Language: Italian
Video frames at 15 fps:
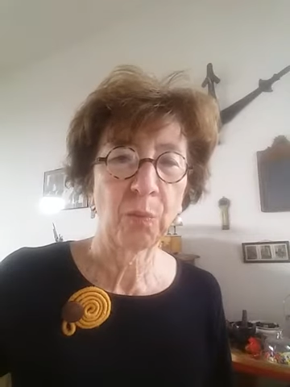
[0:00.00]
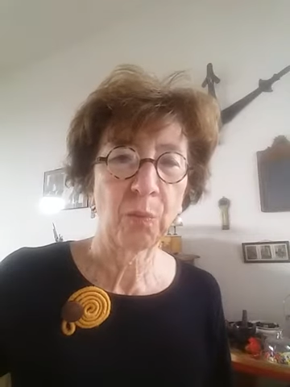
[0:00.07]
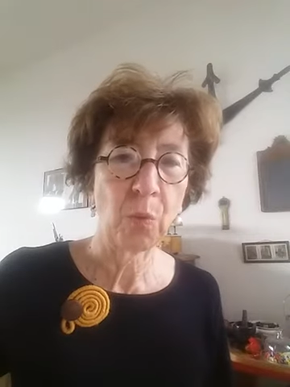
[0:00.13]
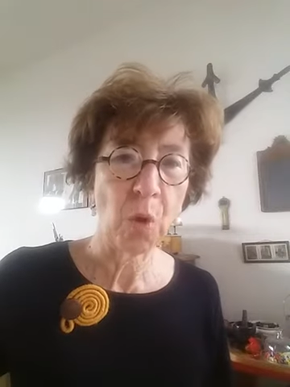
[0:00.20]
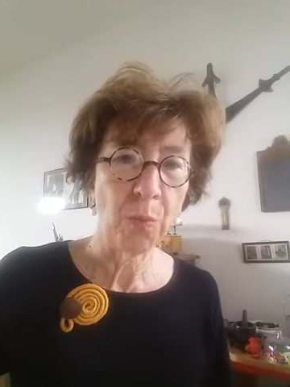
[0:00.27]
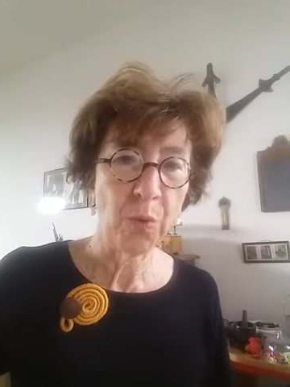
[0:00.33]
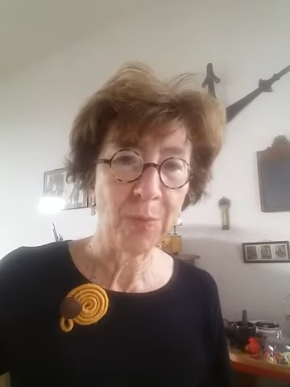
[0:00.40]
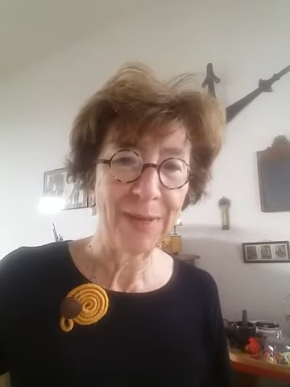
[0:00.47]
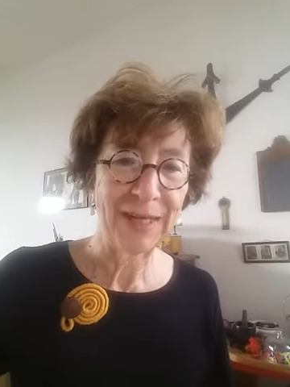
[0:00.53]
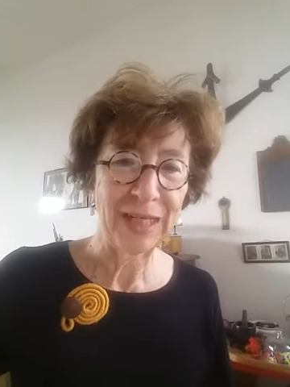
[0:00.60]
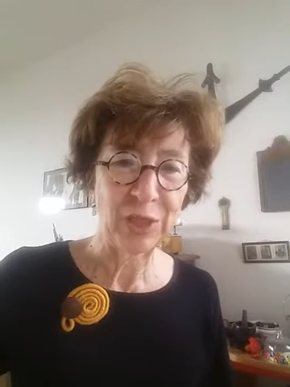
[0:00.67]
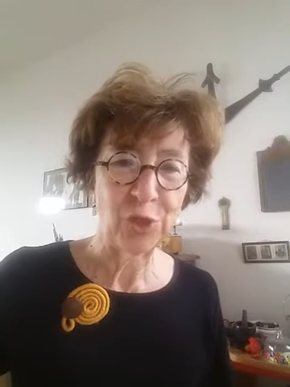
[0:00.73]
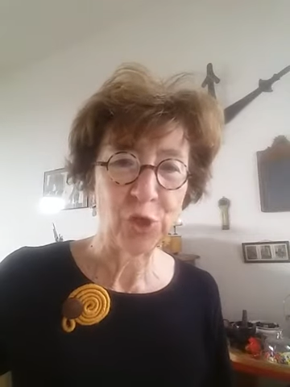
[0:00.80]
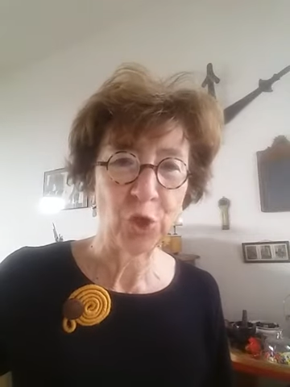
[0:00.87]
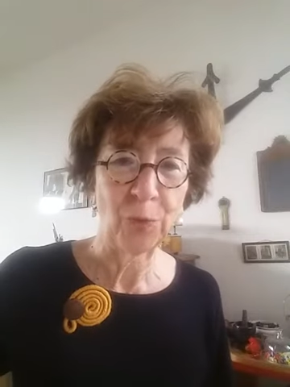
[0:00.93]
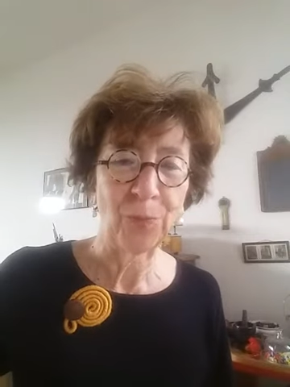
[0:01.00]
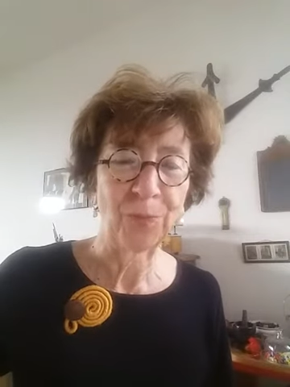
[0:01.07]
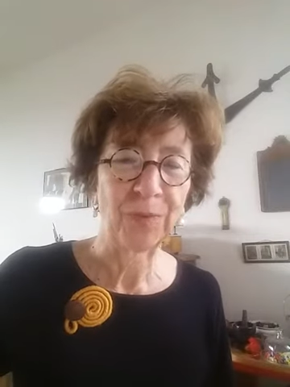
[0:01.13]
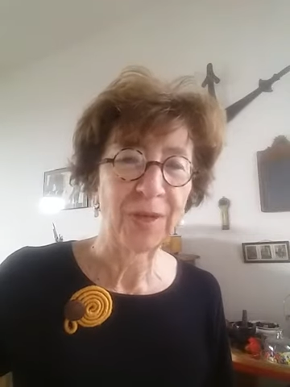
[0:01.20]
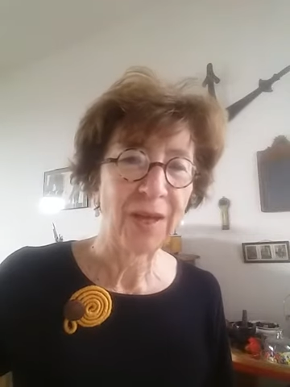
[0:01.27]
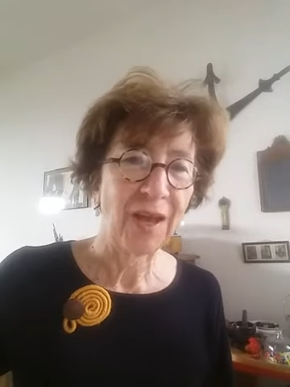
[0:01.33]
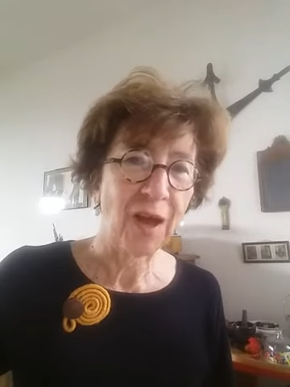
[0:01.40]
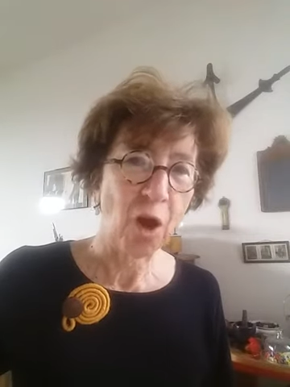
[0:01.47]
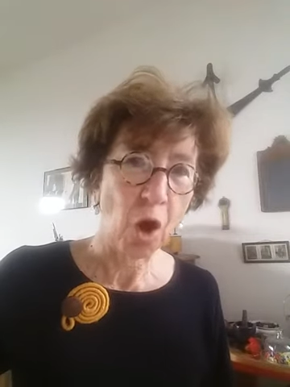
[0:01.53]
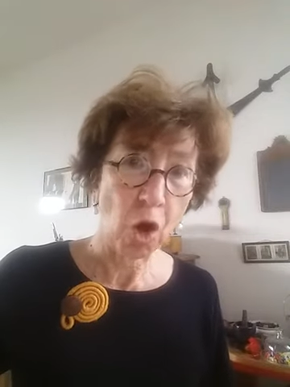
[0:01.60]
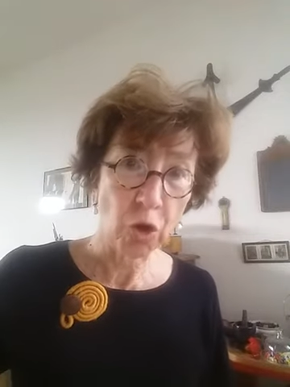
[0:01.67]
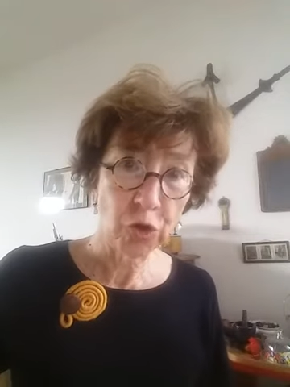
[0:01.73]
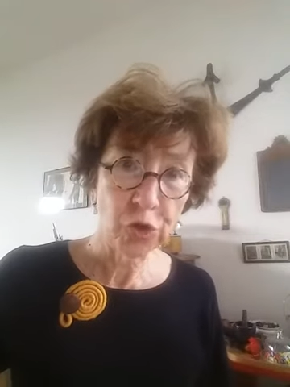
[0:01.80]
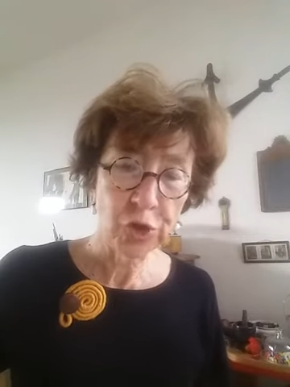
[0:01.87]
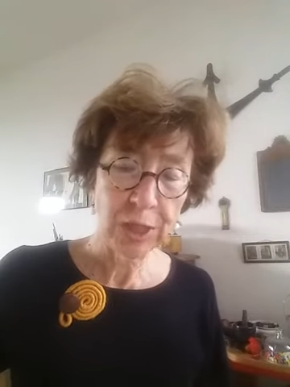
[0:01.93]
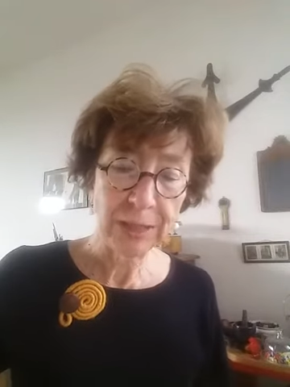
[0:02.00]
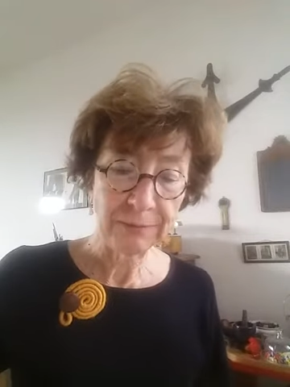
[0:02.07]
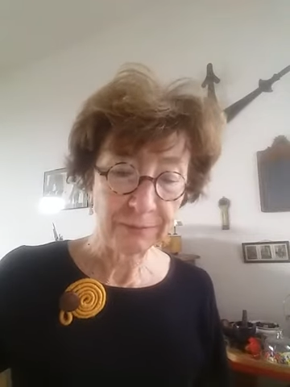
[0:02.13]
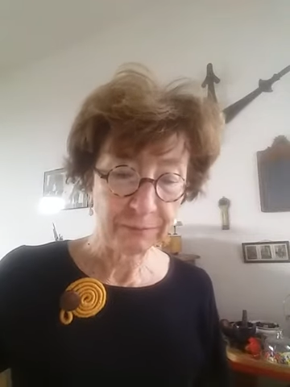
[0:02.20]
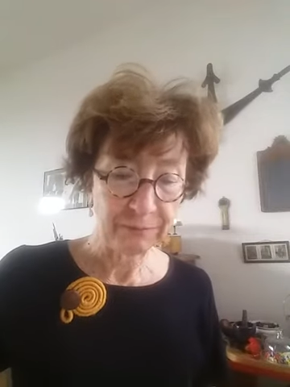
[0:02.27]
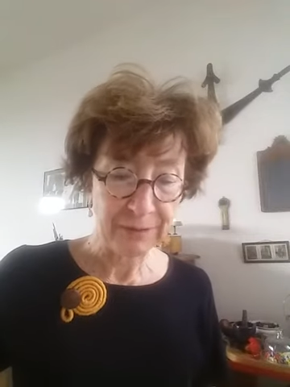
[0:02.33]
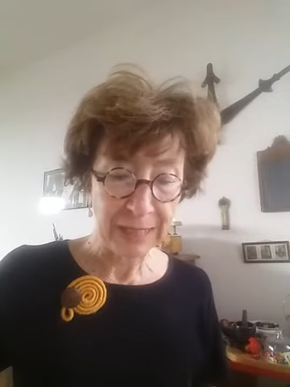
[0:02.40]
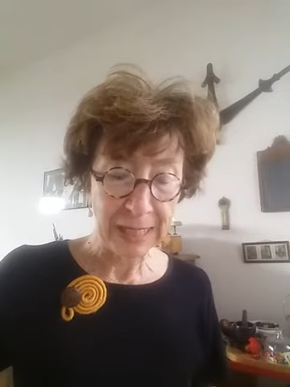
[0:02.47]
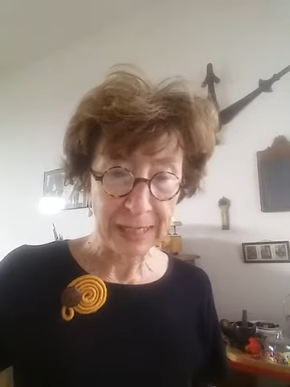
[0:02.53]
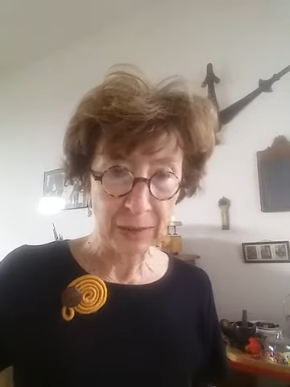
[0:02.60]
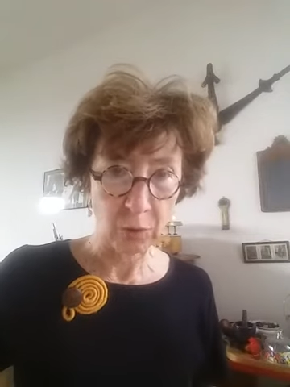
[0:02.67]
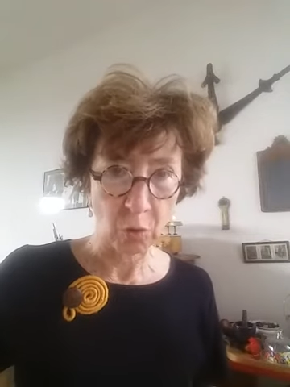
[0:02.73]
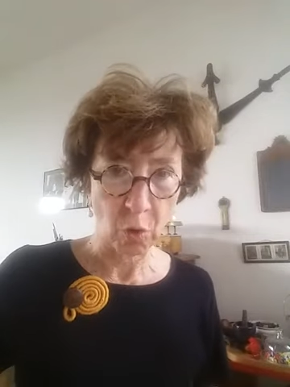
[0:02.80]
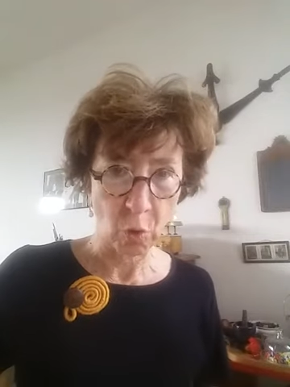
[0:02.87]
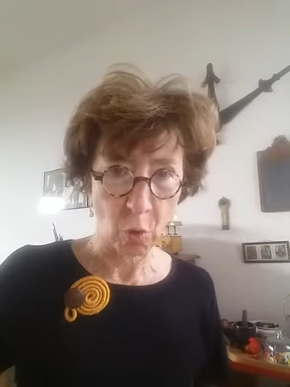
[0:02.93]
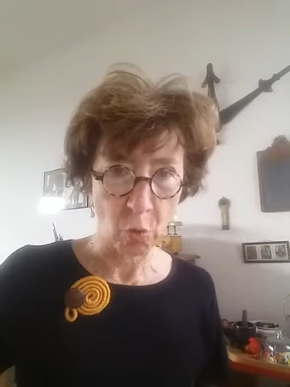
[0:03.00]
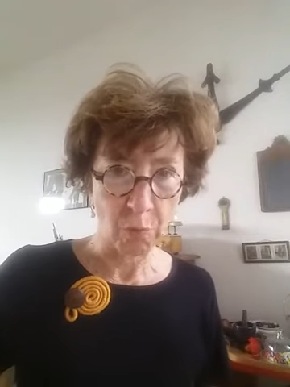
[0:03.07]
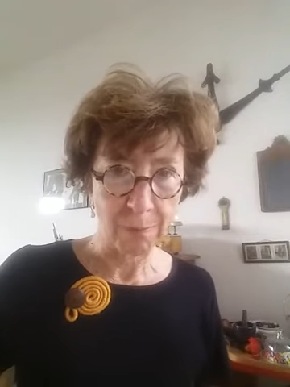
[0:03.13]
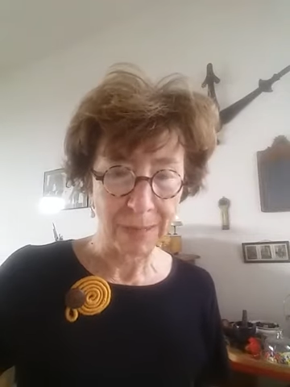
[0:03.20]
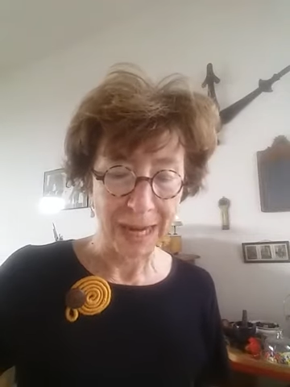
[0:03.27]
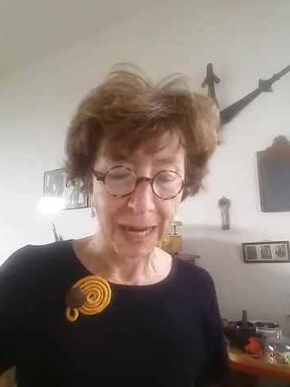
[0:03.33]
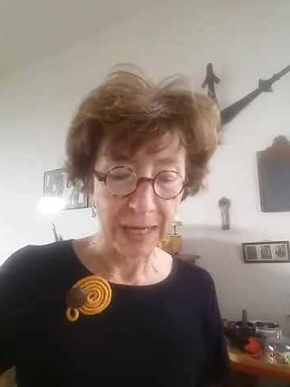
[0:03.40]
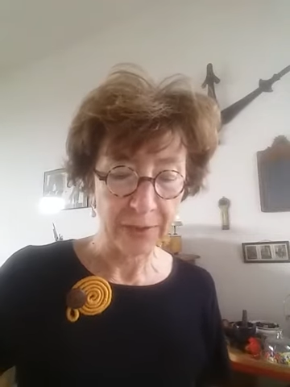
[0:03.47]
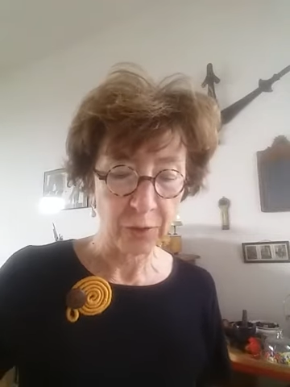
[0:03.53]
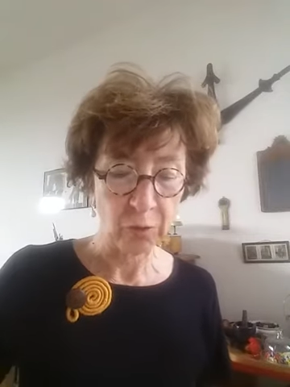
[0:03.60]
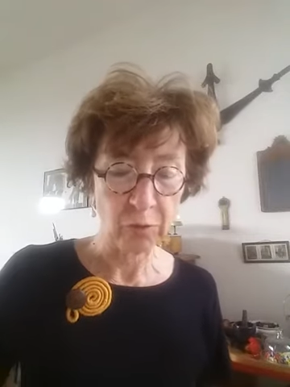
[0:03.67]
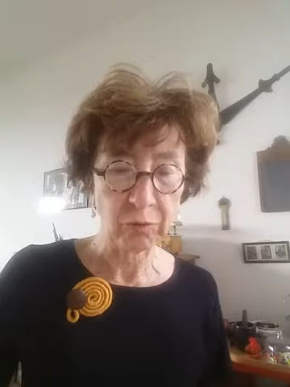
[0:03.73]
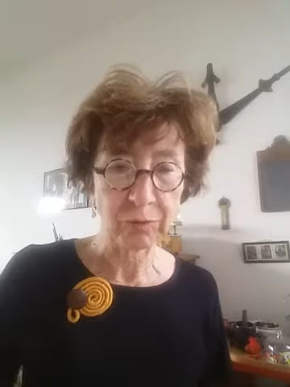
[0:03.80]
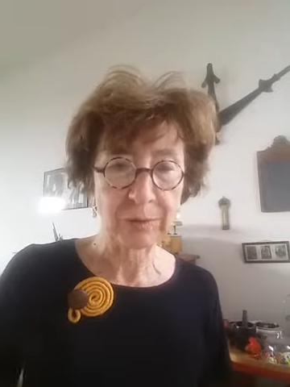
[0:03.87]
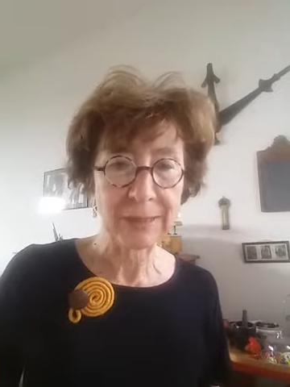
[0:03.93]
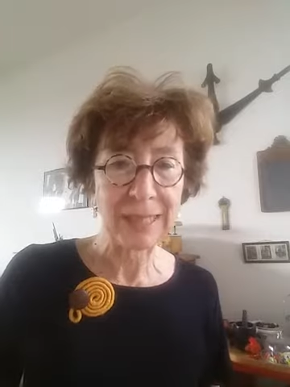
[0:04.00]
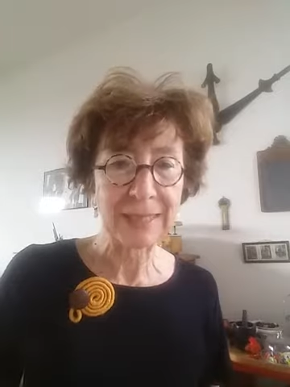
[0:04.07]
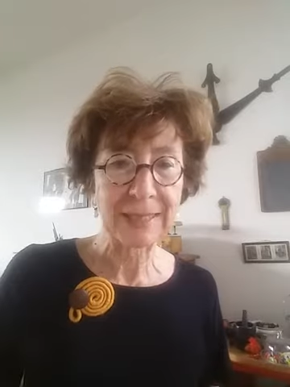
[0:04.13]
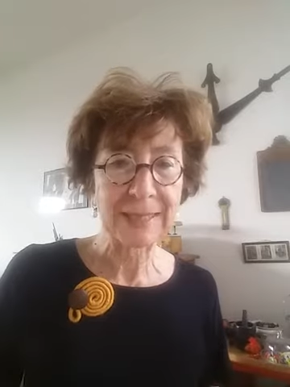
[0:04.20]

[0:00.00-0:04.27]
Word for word: Buon pomeriggio. Oggi vi leggo un brano dal